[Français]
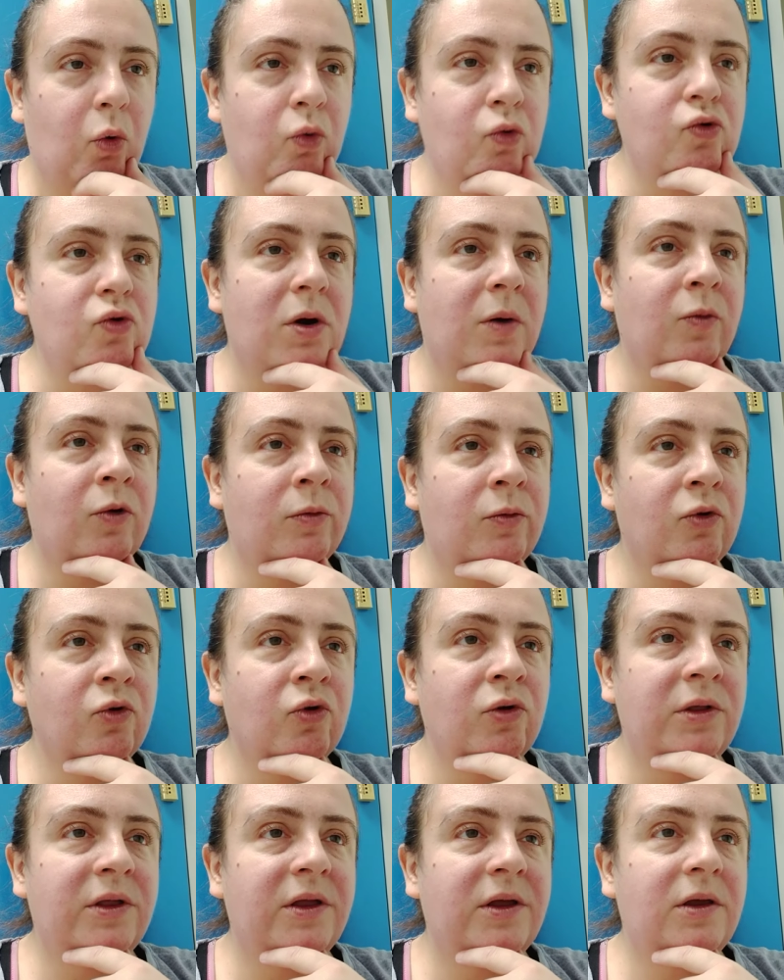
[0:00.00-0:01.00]
où à un moment
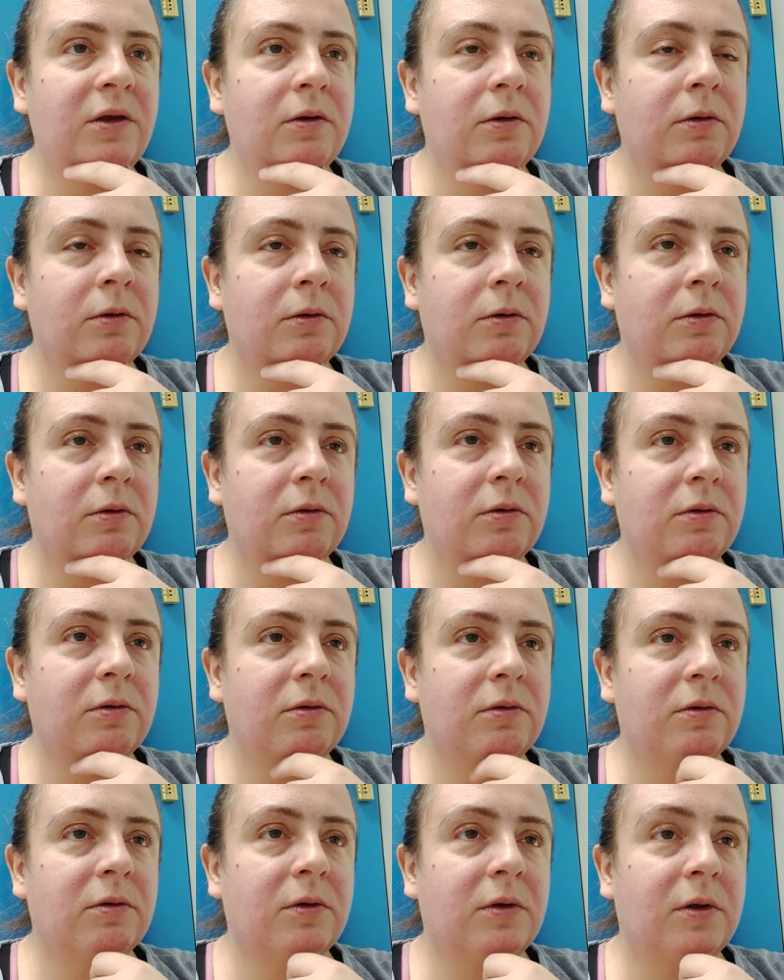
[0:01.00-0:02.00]
donné, euh,
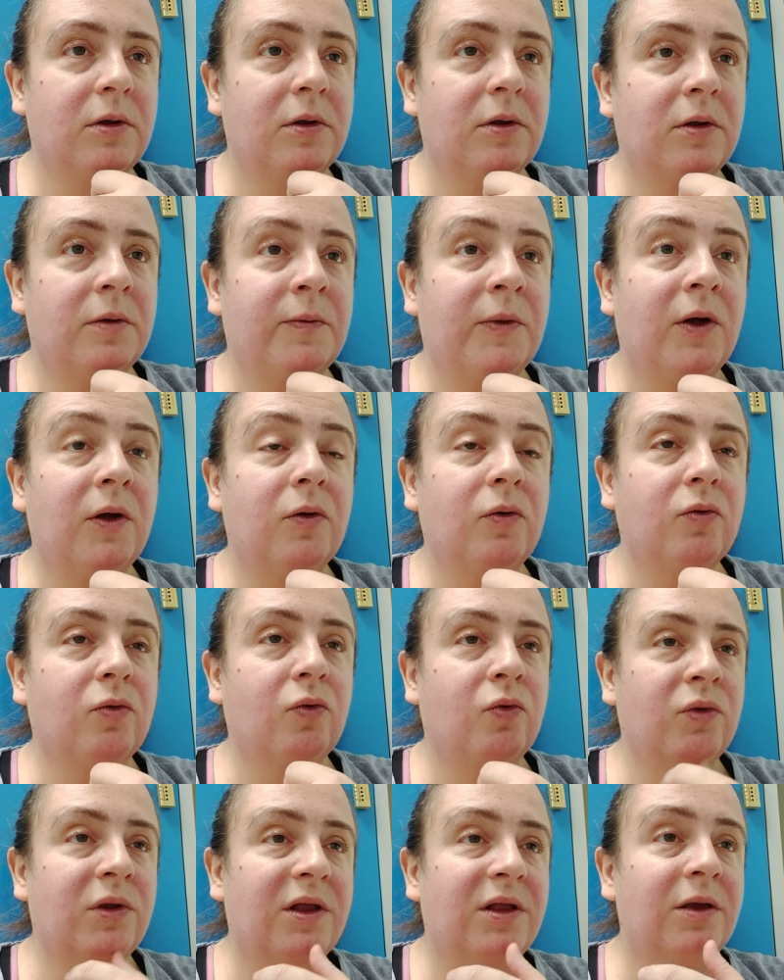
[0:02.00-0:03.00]
bah,
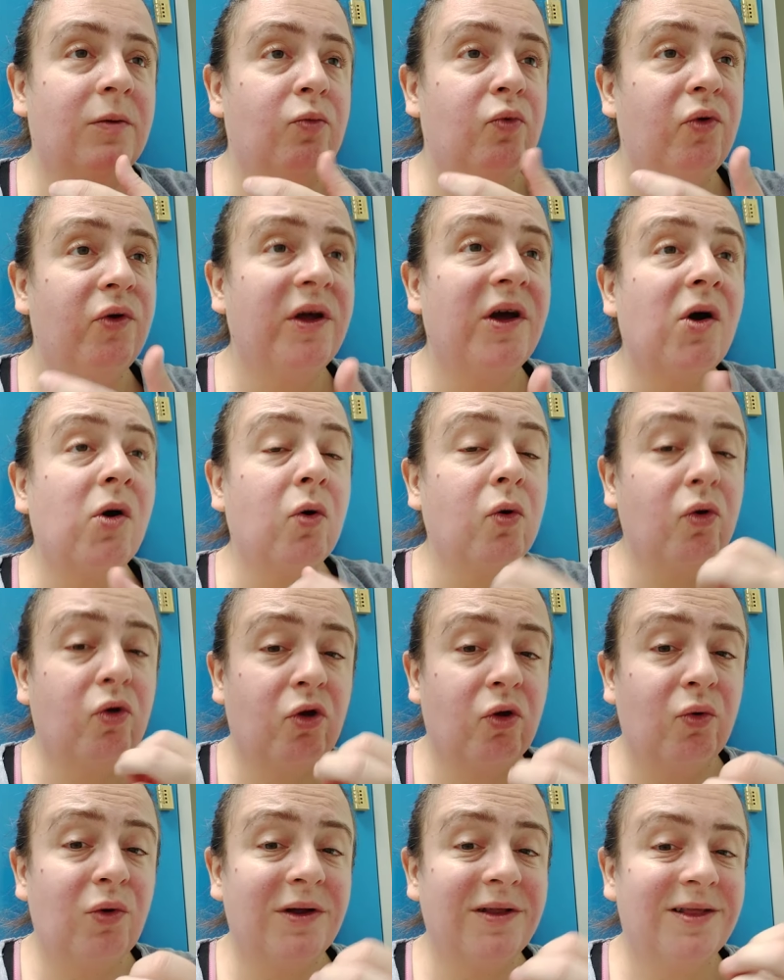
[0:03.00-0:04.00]
on était plus à
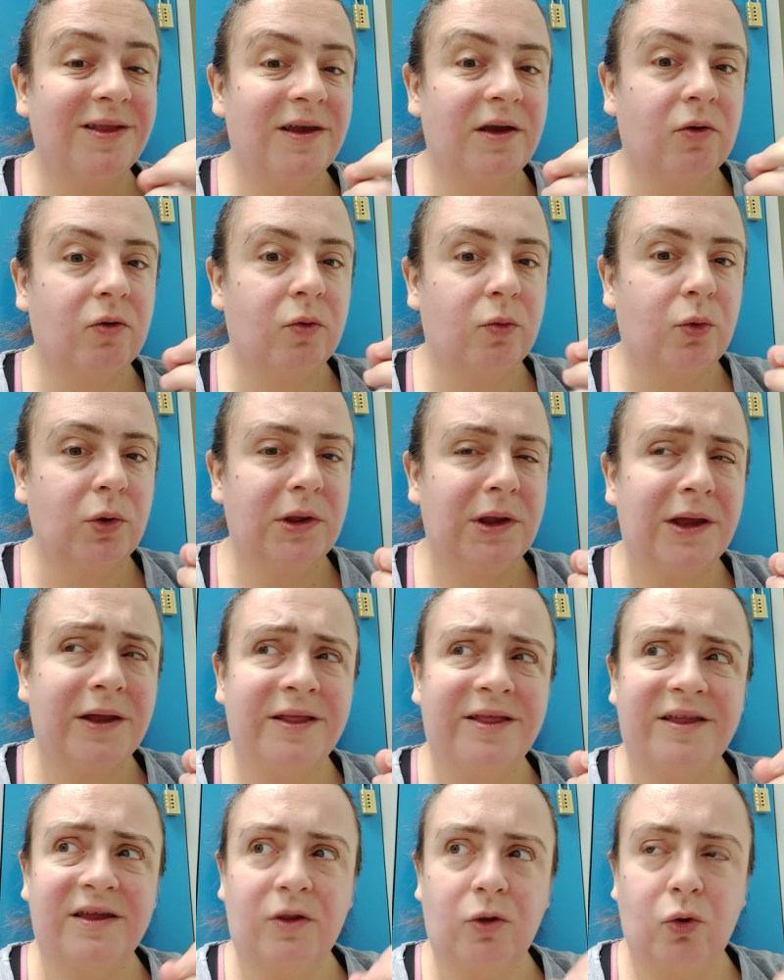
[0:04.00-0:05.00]
recevoir des
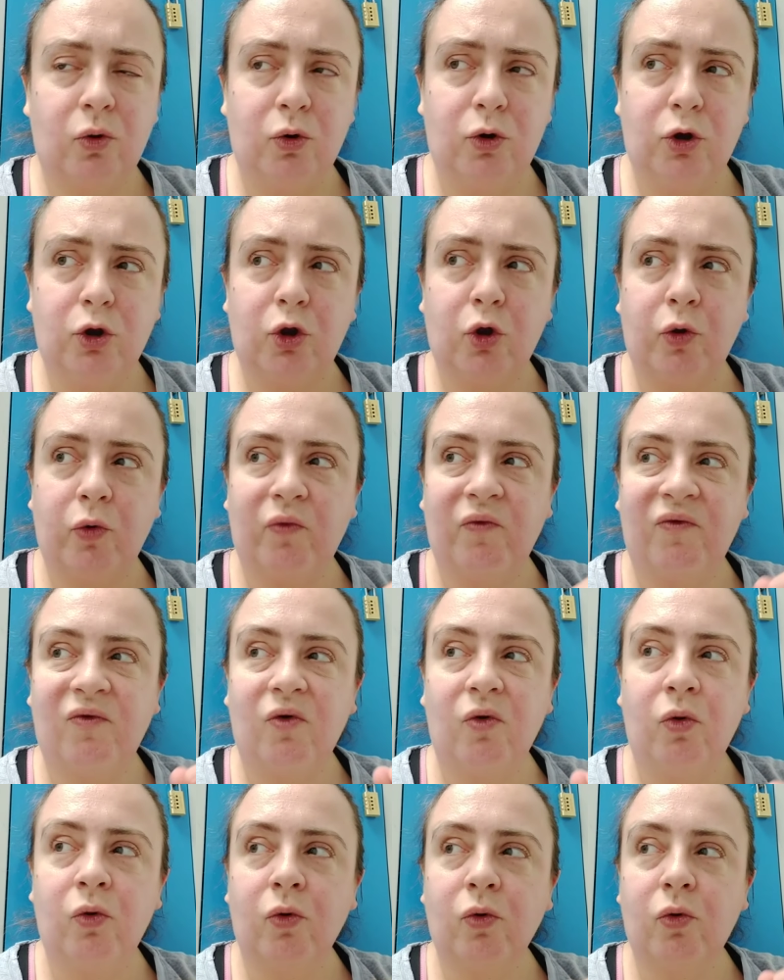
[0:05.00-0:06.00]
commentaires d'insultes
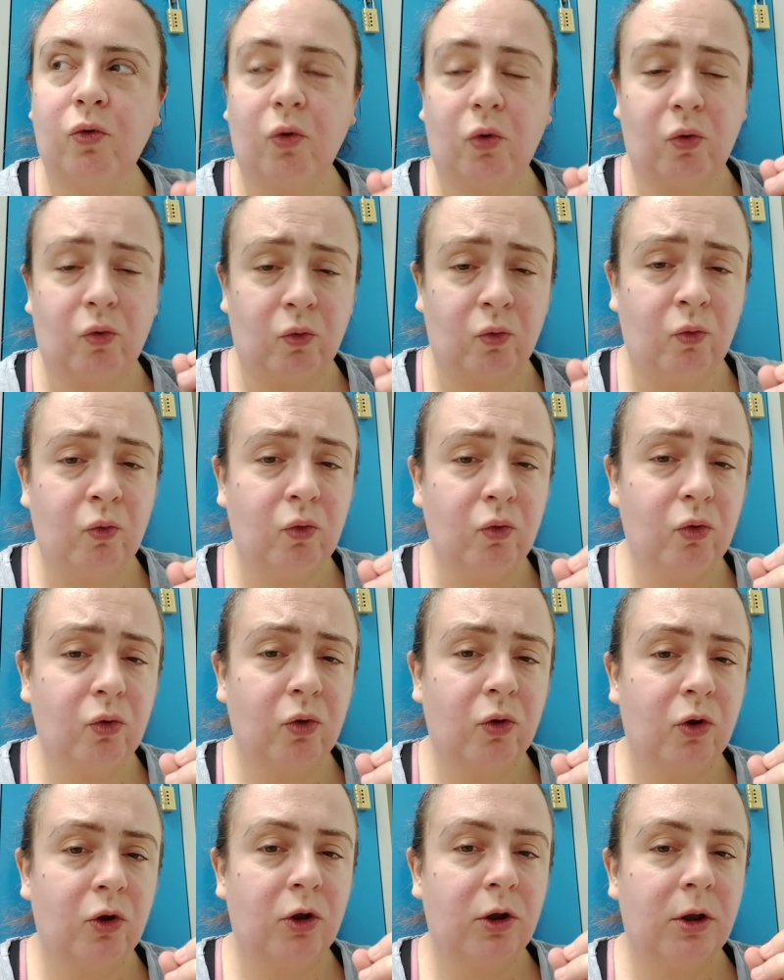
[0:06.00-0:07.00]
venant de son
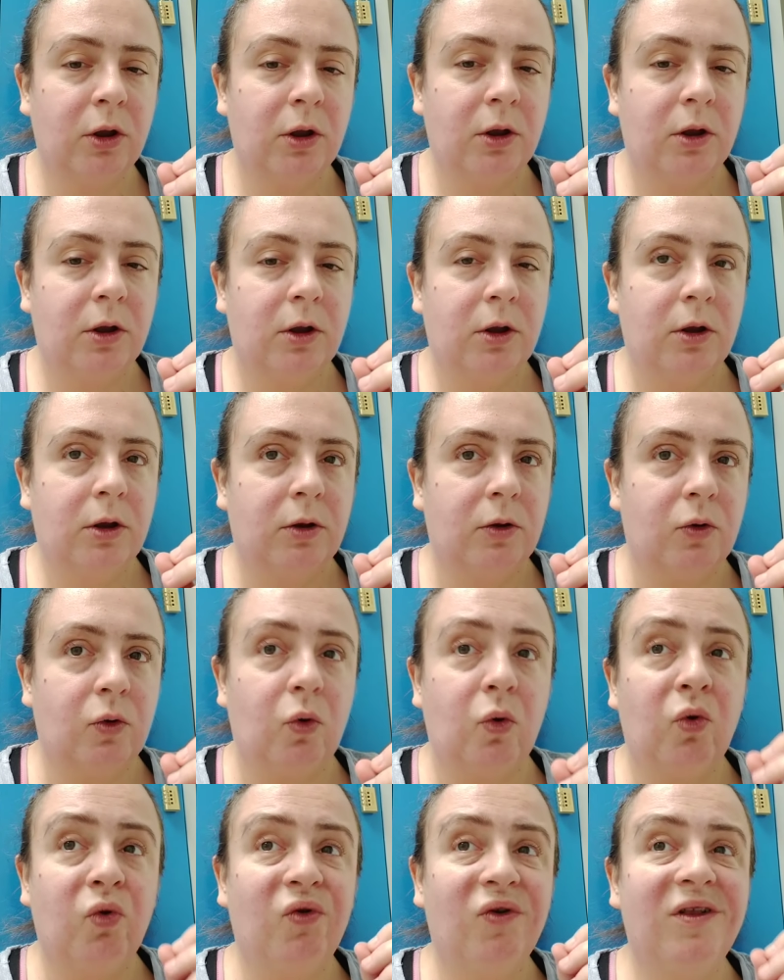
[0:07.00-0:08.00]
compte, euh,
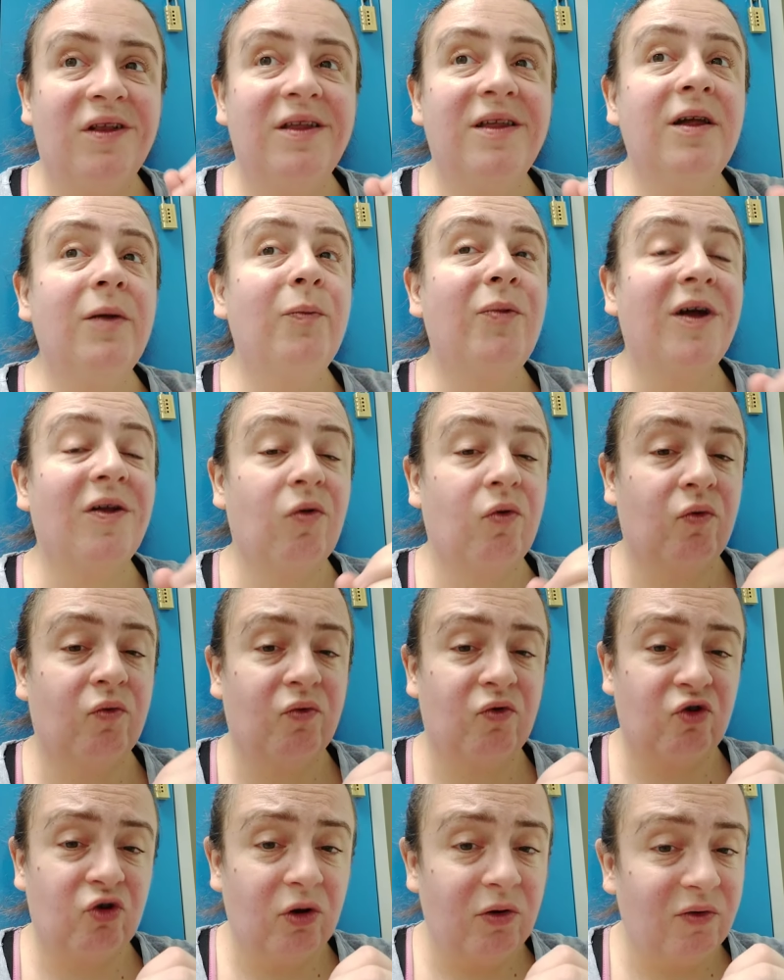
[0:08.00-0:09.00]
utilisés par
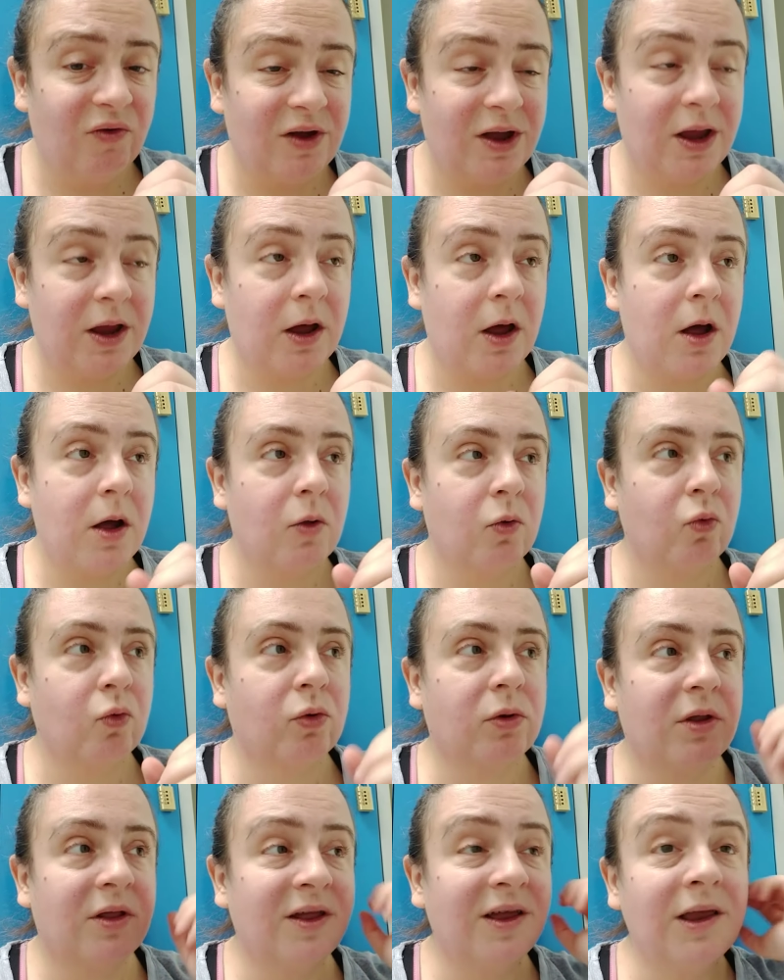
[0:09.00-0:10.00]
son jeune frère.
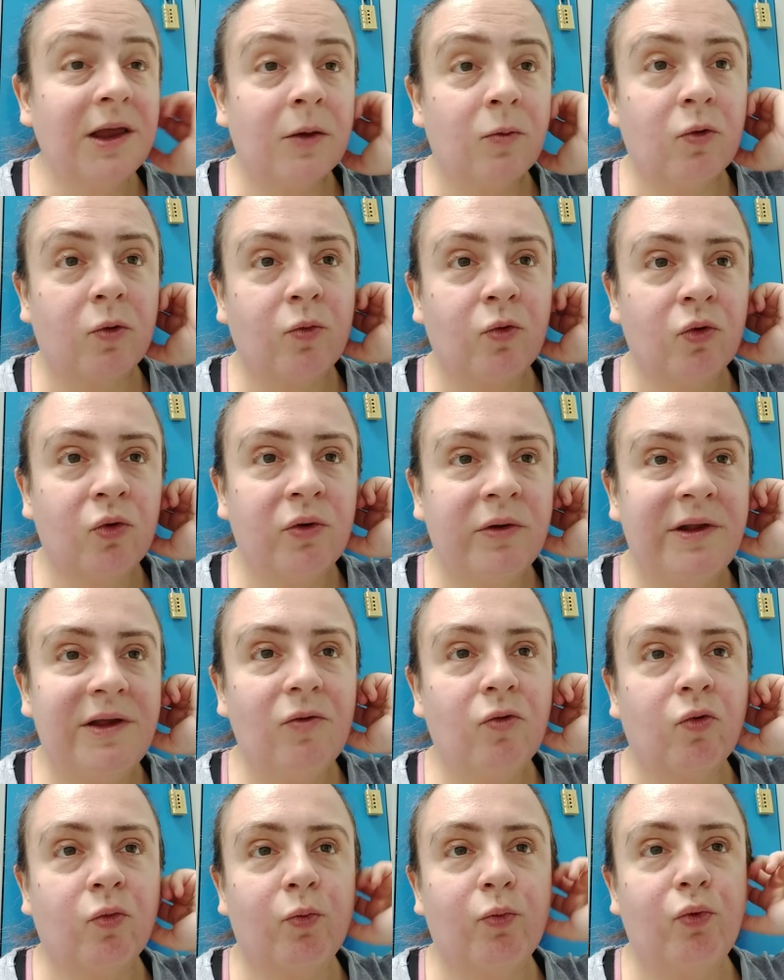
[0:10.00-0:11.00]
Donc c'est vrai qu'à un moment
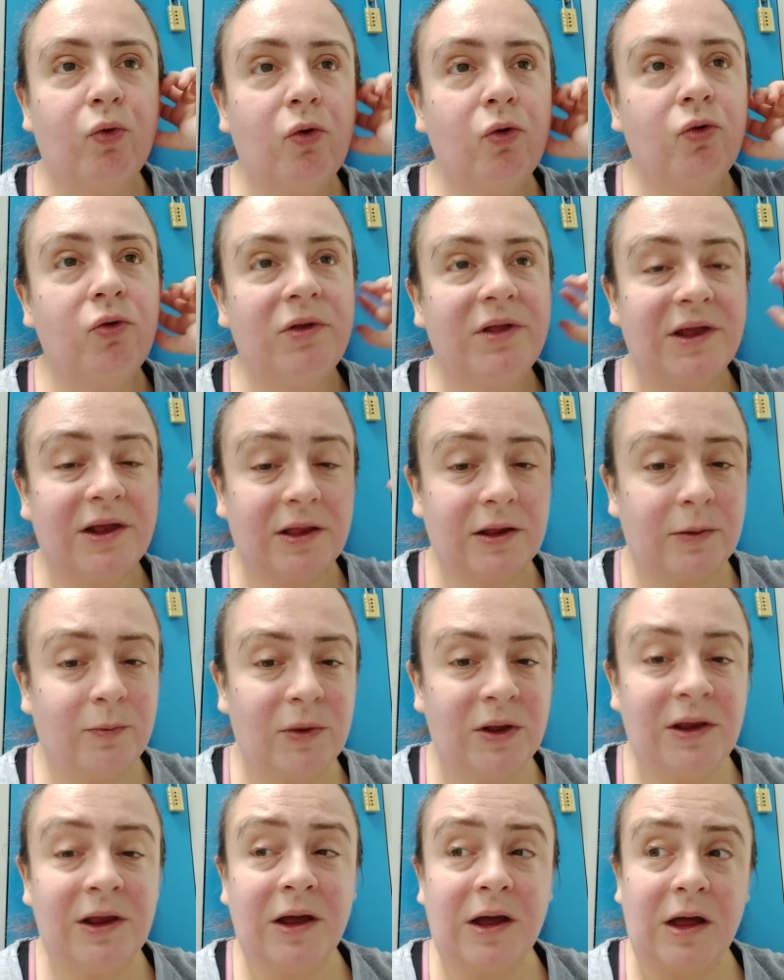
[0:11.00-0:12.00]
donné, on peut d'une certaine
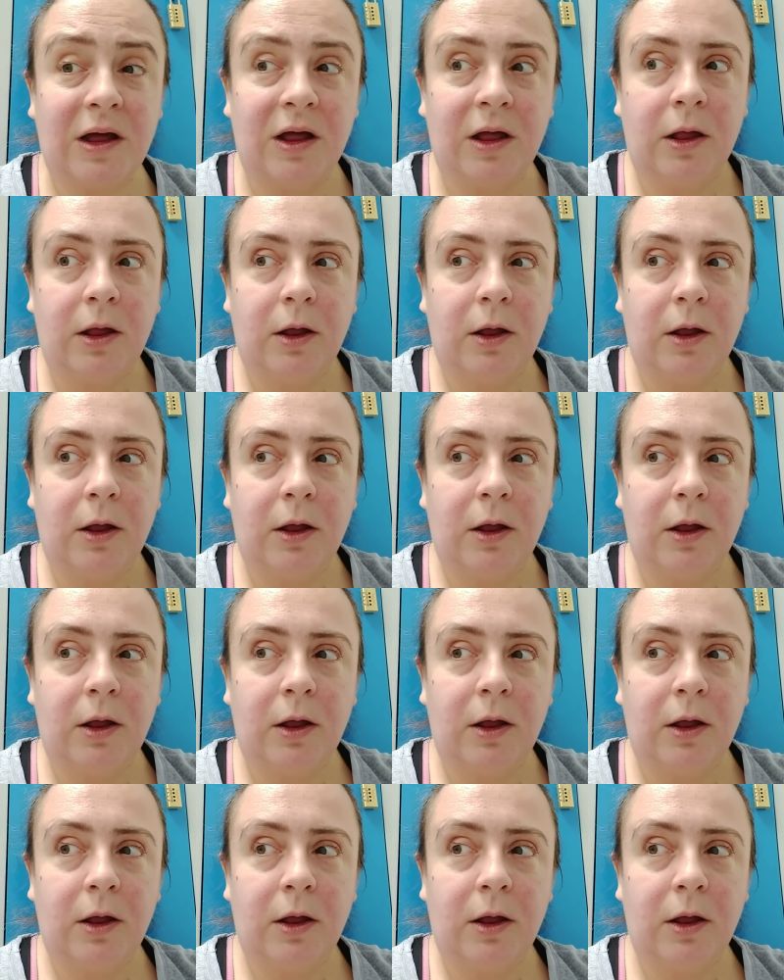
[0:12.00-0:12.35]
manière